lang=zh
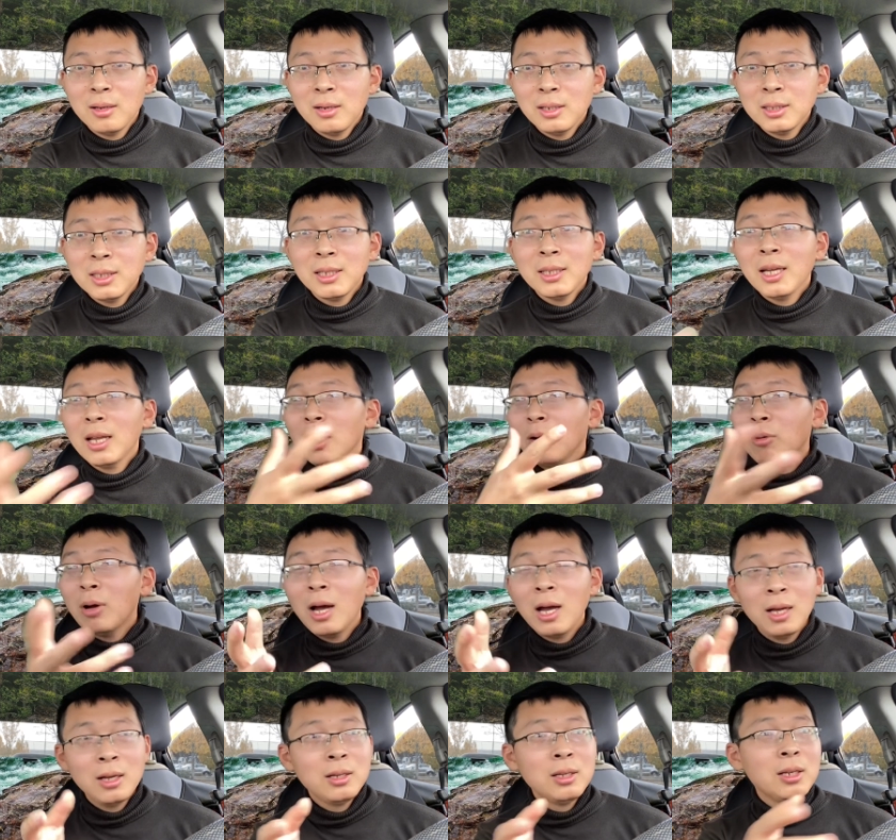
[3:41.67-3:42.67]
现在的
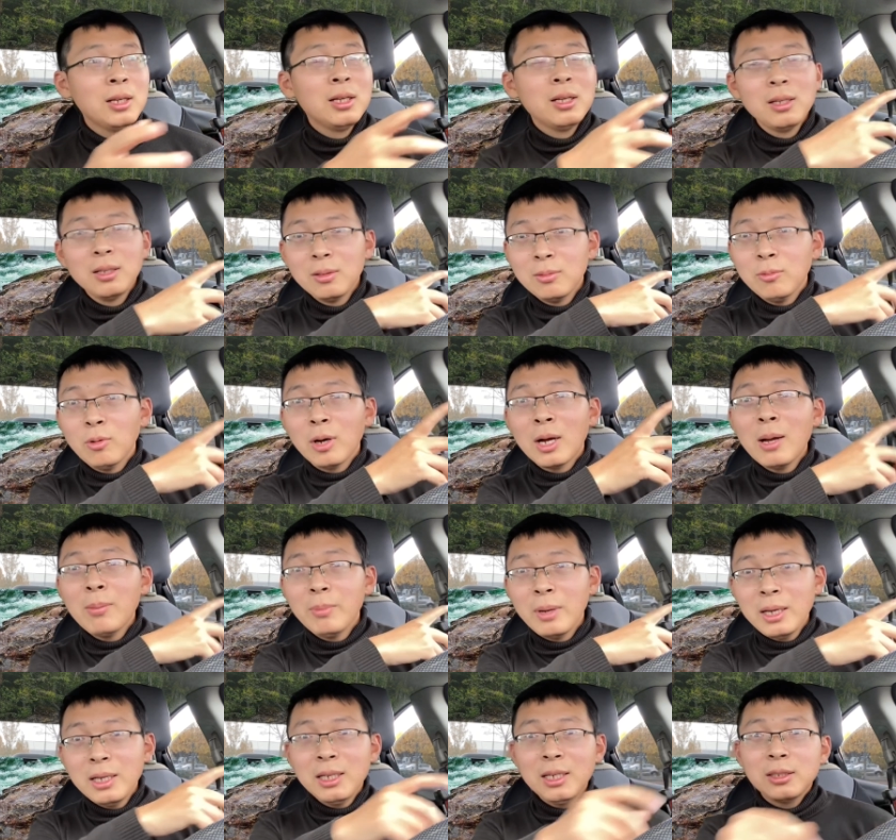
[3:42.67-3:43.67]
话，我看
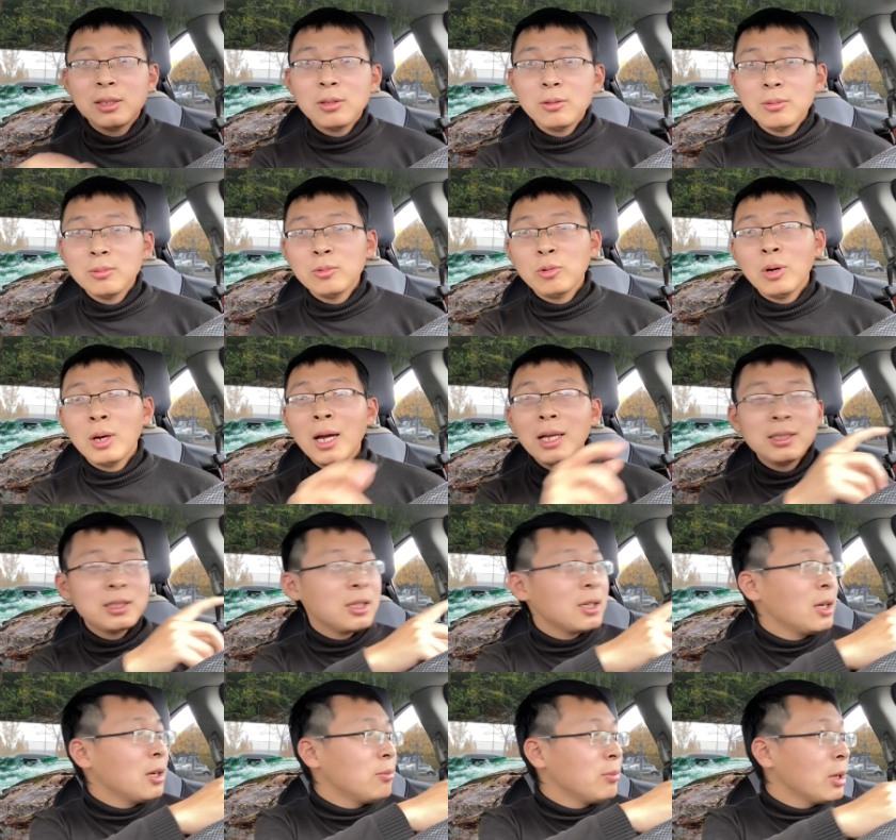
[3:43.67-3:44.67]
媒体都，我看
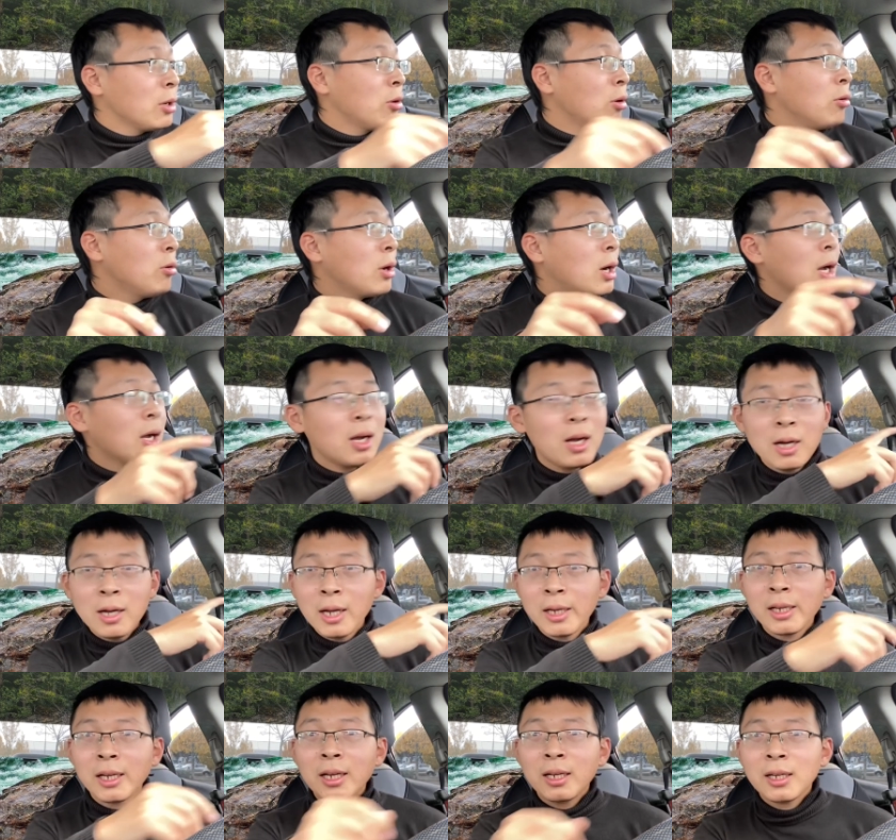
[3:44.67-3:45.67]
整个美国，我刚刚
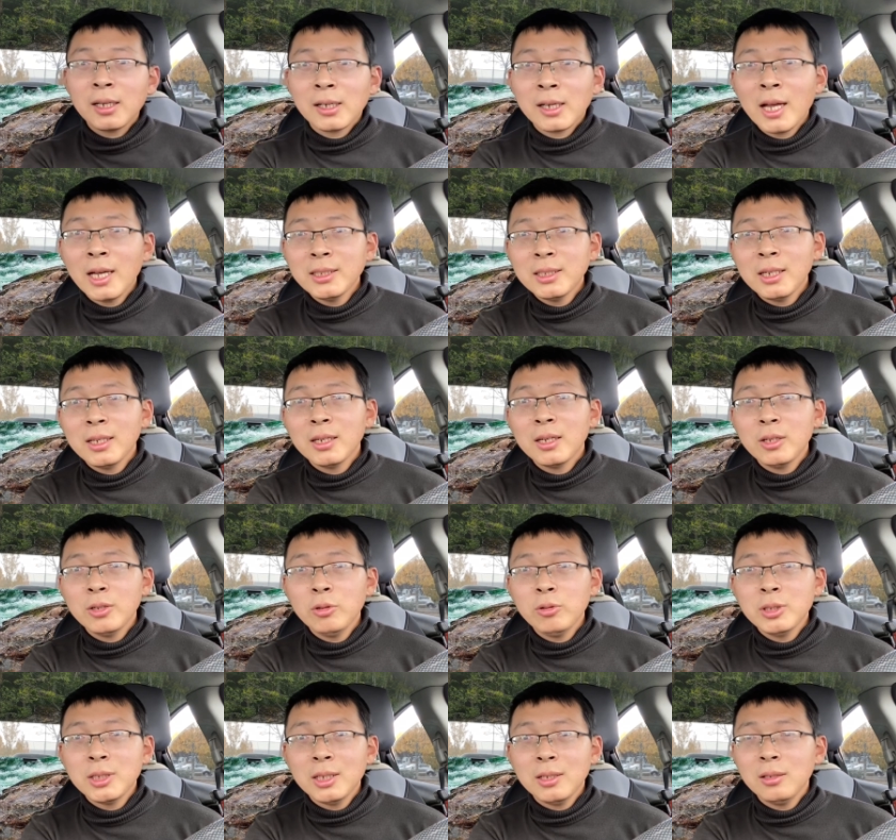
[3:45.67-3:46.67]
还看见一个
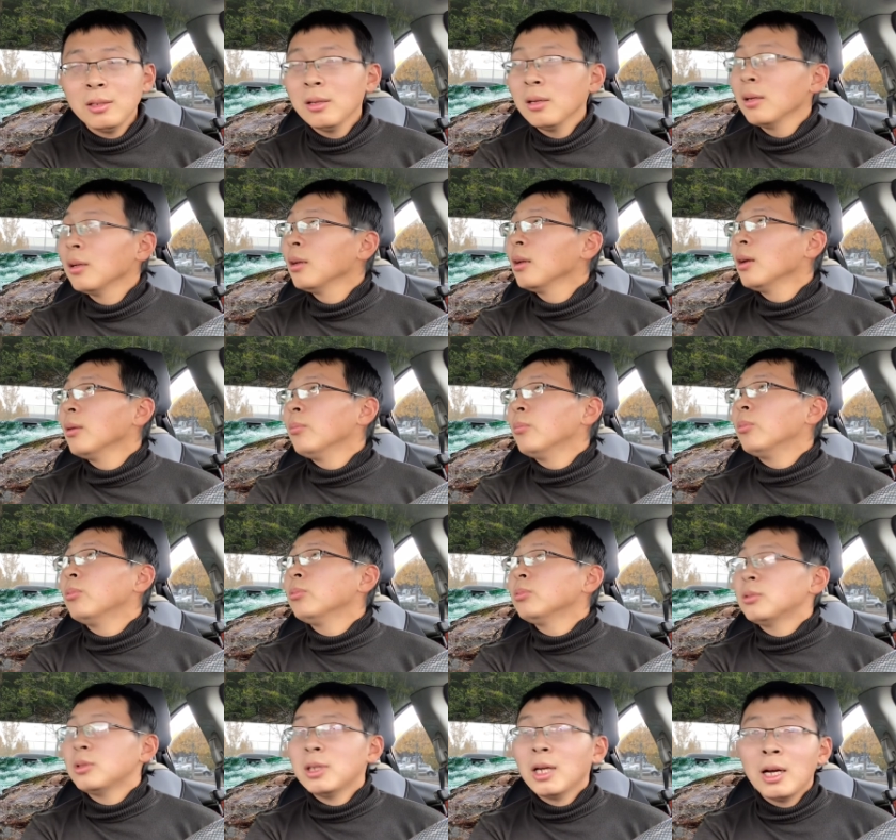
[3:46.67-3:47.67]
游行，
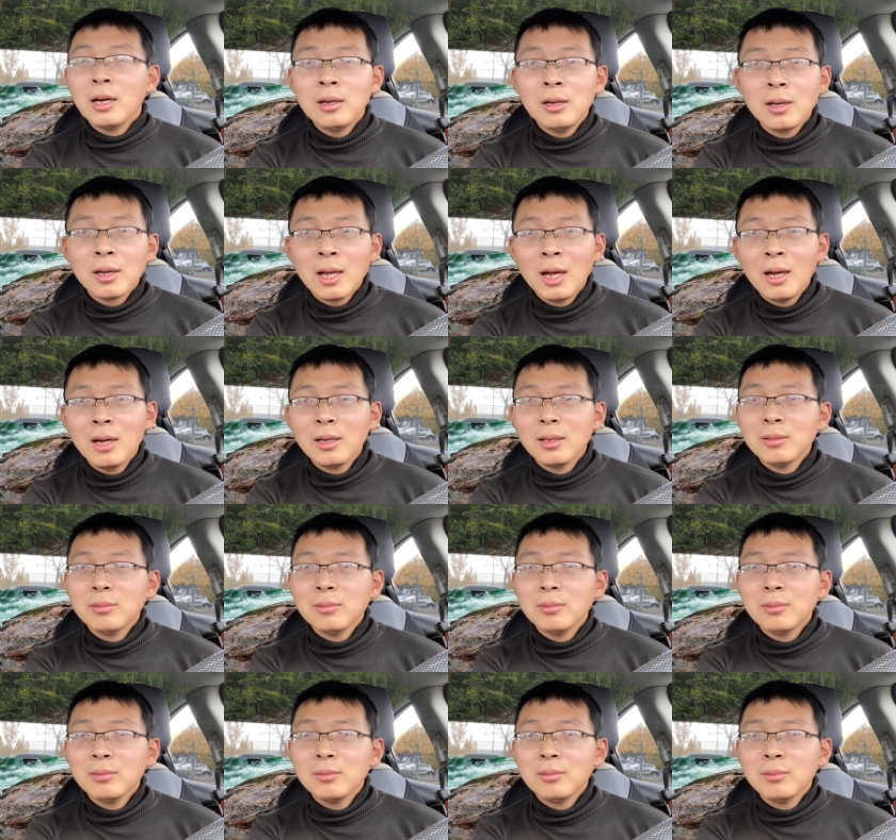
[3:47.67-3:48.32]
在俄勒冈